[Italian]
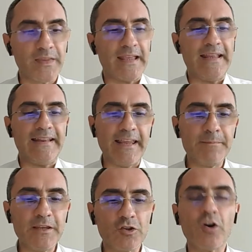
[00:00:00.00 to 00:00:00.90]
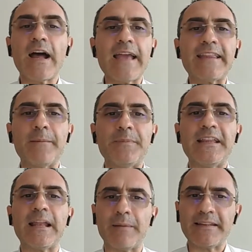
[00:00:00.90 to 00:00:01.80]
Il debito ai tempi
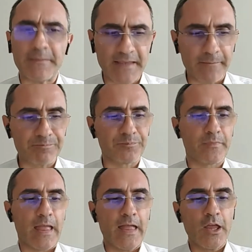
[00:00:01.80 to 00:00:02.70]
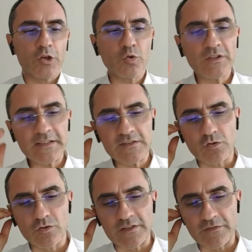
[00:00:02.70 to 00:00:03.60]
della pandemia. Tutti i
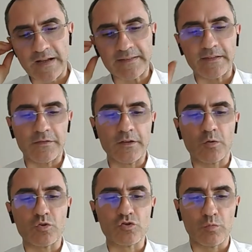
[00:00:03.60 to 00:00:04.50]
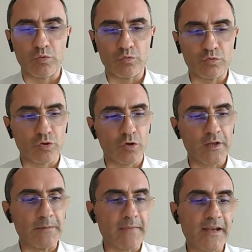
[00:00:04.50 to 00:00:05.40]
discorsi fatti fino a questo punto
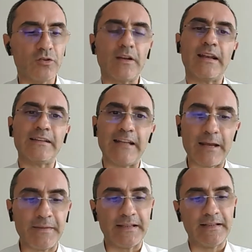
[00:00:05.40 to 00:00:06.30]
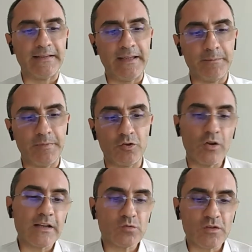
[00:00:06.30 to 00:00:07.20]
in merito alla dinamica del debito e
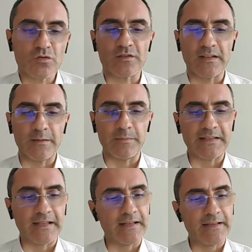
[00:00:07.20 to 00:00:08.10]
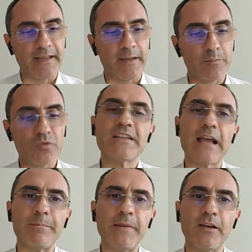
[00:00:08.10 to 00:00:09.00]
alla sua sostenibilità nel tempo si
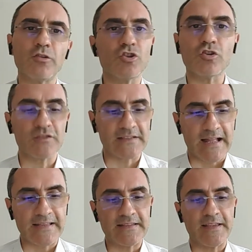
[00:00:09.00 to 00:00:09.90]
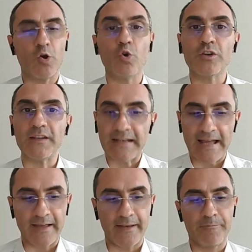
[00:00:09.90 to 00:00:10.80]
applicano in circostanze
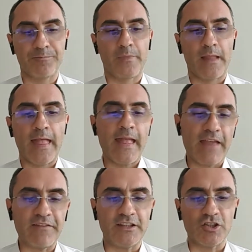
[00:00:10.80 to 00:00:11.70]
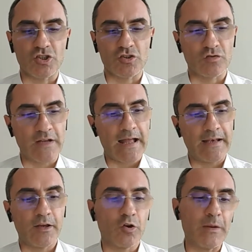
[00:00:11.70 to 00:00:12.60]
ordinarie, eventi eccezionali
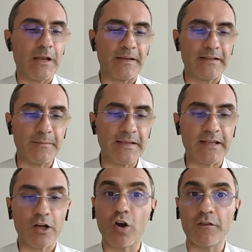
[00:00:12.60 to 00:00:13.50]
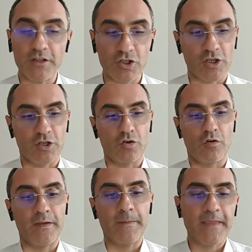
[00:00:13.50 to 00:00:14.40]
come la pandemia da Covid-19,
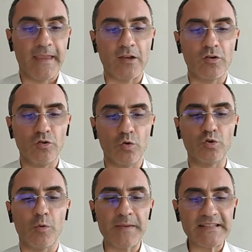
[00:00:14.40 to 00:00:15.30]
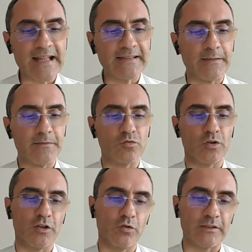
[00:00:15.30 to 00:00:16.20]
che hanno indotto pesanti misure di
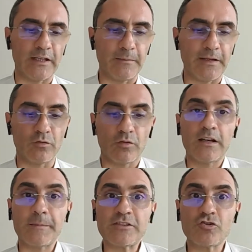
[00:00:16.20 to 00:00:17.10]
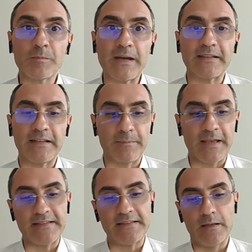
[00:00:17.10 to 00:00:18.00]
contenimento nella maggior parte dei
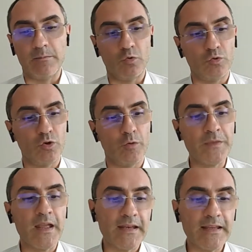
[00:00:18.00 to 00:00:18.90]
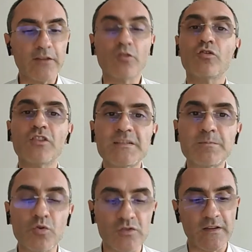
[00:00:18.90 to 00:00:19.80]
paesi del mondo, richiedono
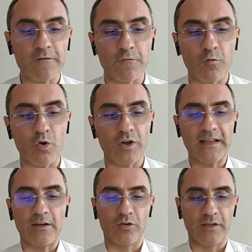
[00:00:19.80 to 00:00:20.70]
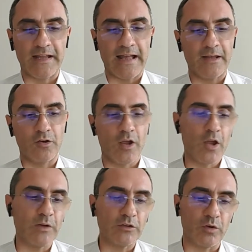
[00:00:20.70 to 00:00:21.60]
risposte fuori dall'ordinario e
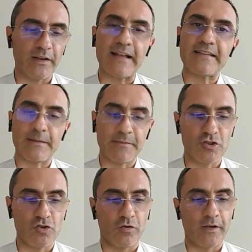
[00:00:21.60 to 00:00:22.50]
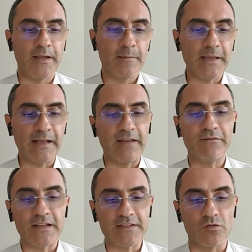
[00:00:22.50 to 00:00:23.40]
una tolleranza maggiore per le
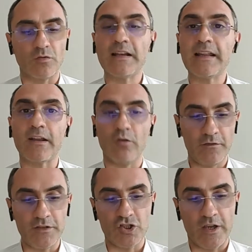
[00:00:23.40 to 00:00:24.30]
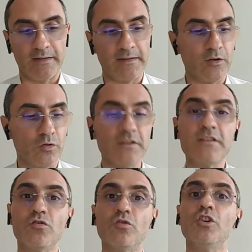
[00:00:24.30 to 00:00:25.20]
infrazioni alle regole vigenti in
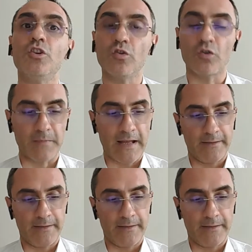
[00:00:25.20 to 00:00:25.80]
condizioni normali.